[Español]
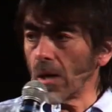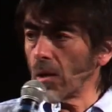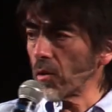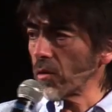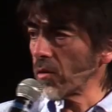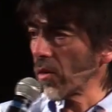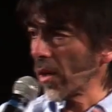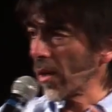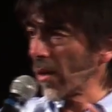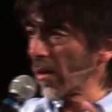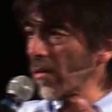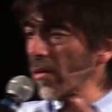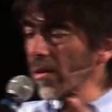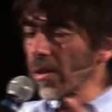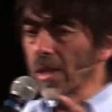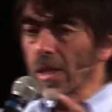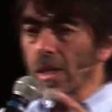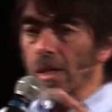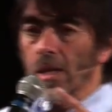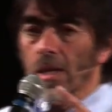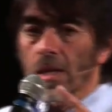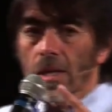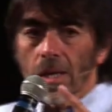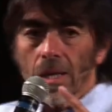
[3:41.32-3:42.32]
la otra es
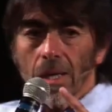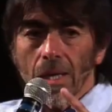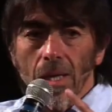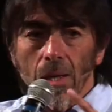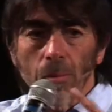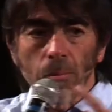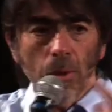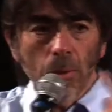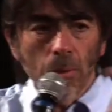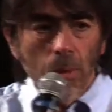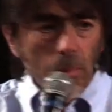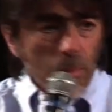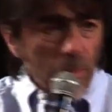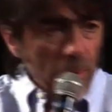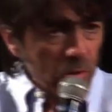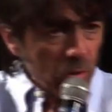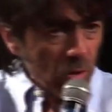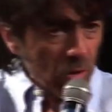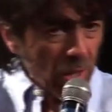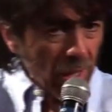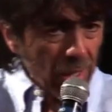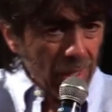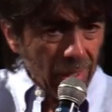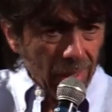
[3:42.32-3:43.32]
que el primer
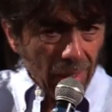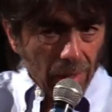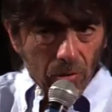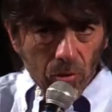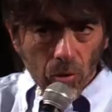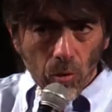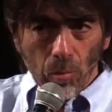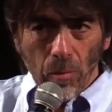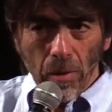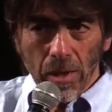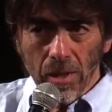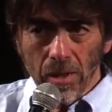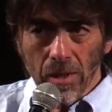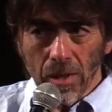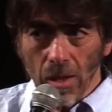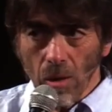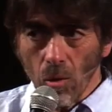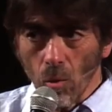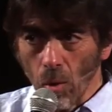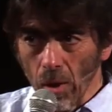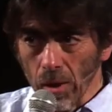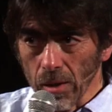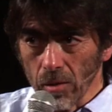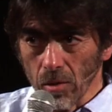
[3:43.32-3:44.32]
personaje nace un
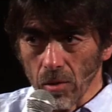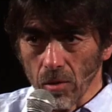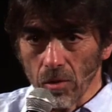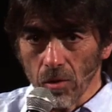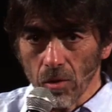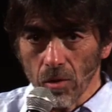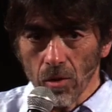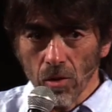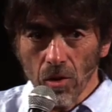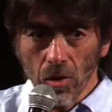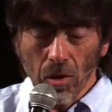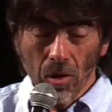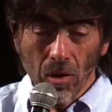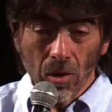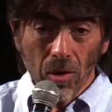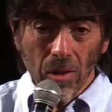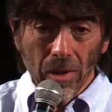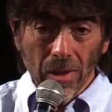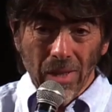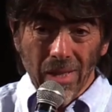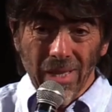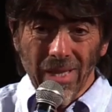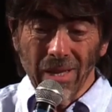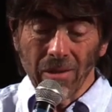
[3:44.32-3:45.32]
24
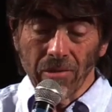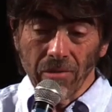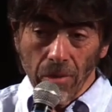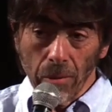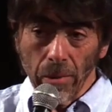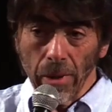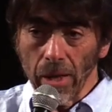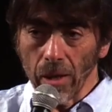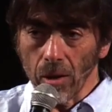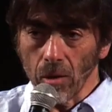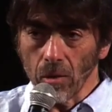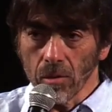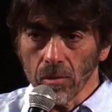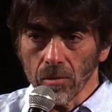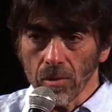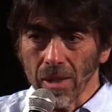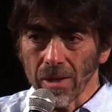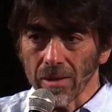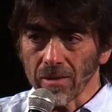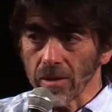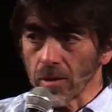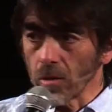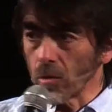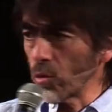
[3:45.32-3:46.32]
de febrero,
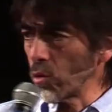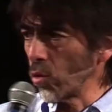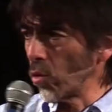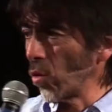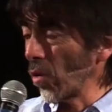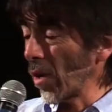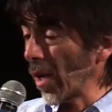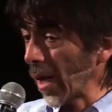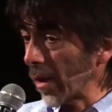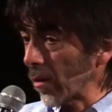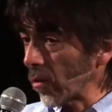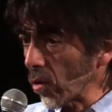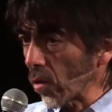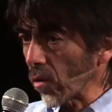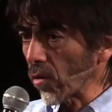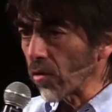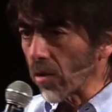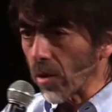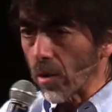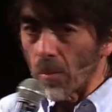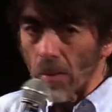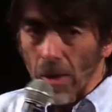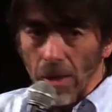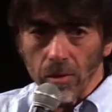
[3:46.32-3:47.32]
el segundo un
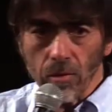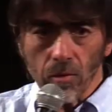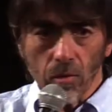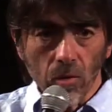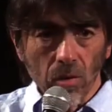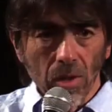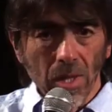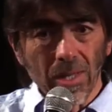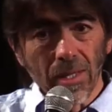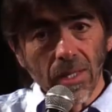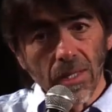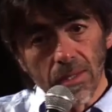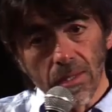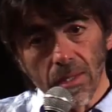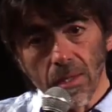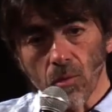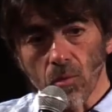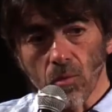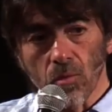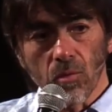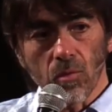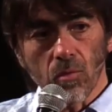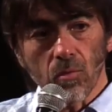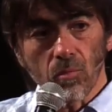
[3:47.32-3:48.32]
14 de marzo y el
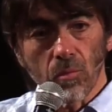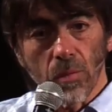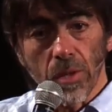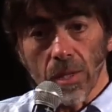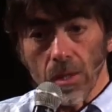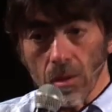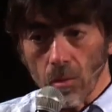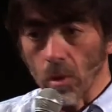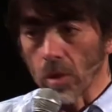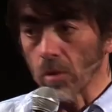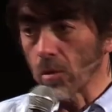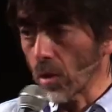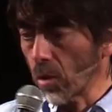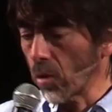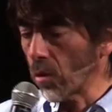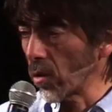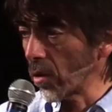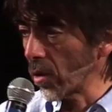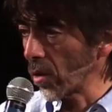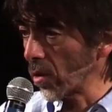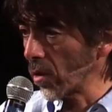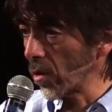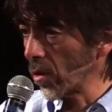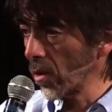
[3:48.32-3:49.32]
tercero un 24 de
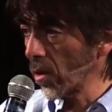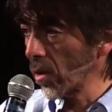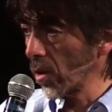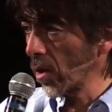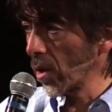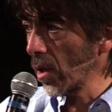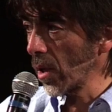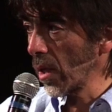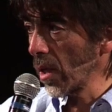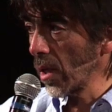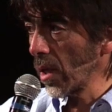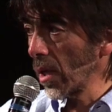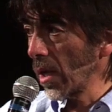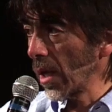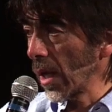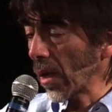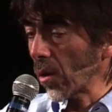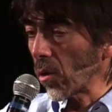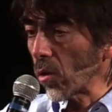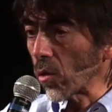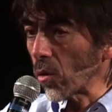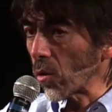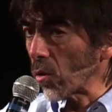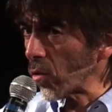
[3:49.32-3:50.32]
junio. La
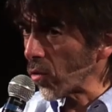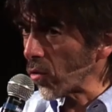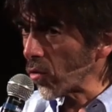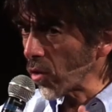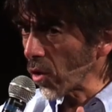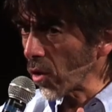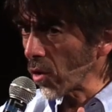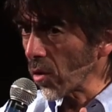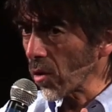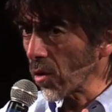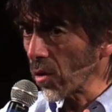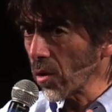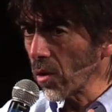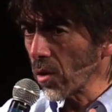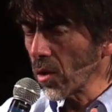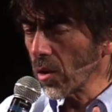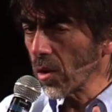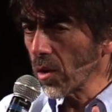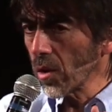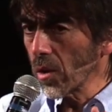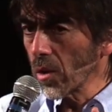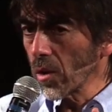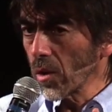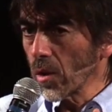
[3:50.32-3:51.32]
conclusión
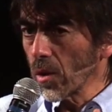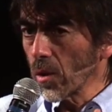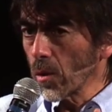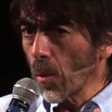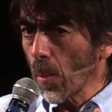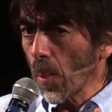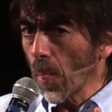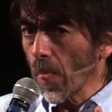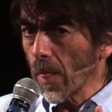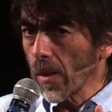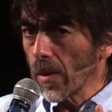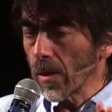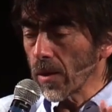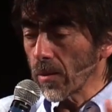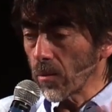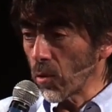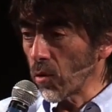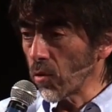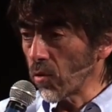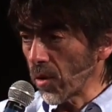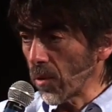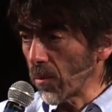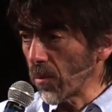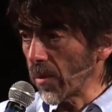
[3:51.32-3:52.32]
es
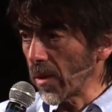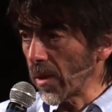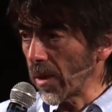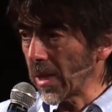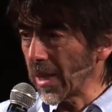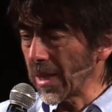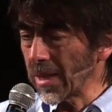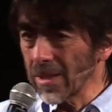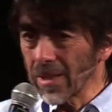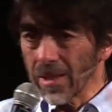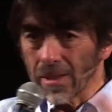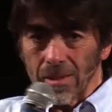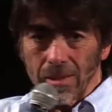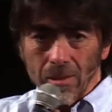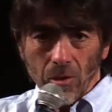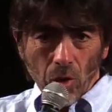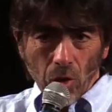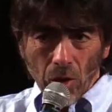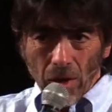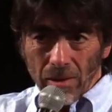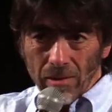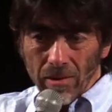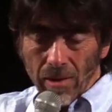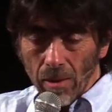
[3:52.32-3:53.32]
muy simple, es que si
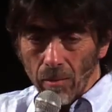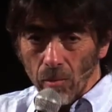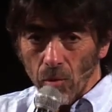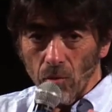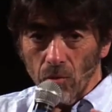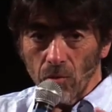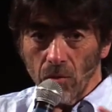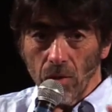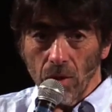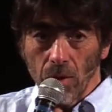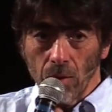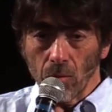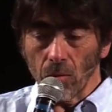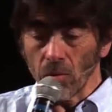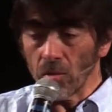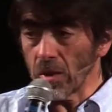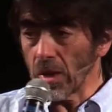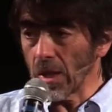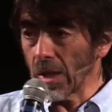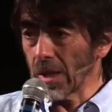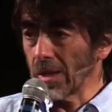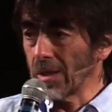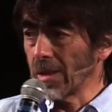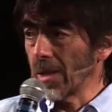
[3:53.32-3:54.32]
no nacemos en un
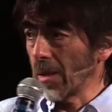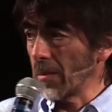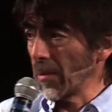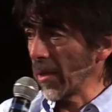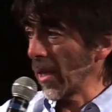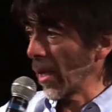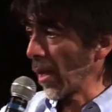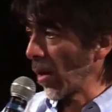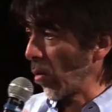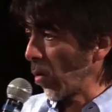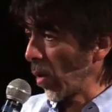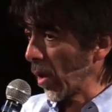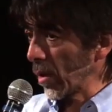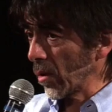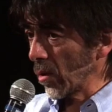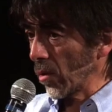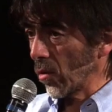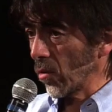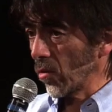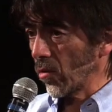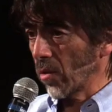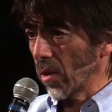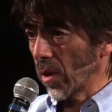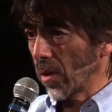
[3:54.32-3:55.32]
día que termine en
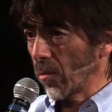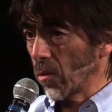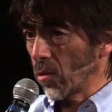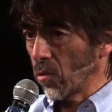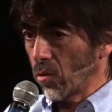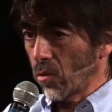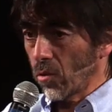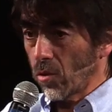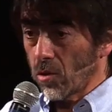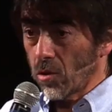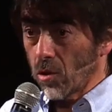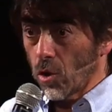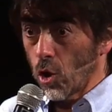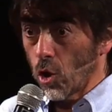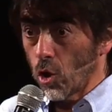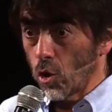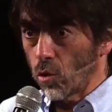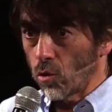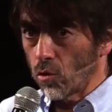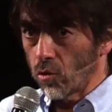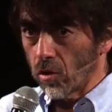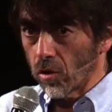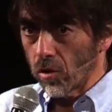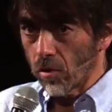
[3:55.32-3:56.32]
cuatro, seremos unos
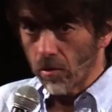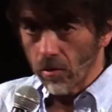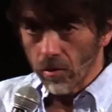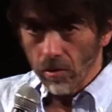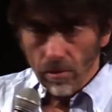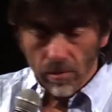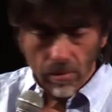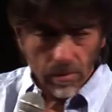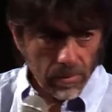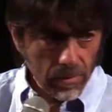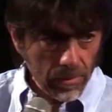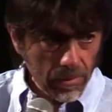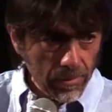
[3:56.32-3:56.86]
losers.